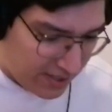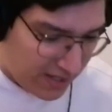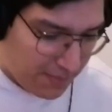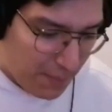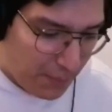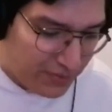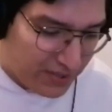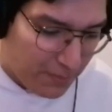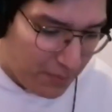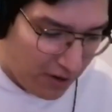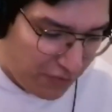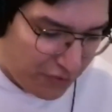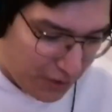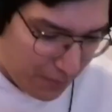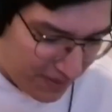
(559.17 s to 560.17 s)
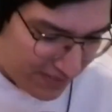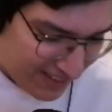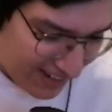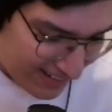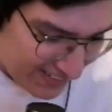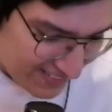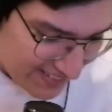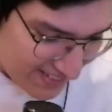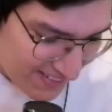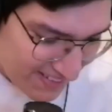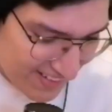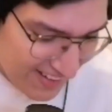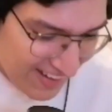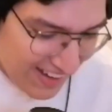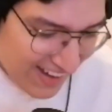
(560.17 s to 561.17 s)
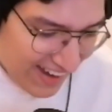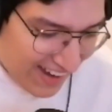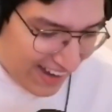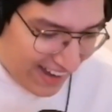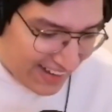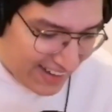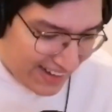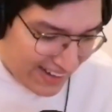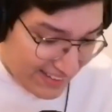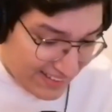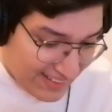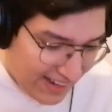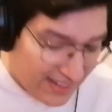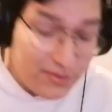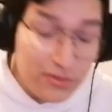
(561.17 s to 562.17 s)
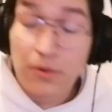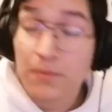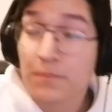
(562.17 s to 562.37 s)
me puse en modo frío mental, A raíz de eso,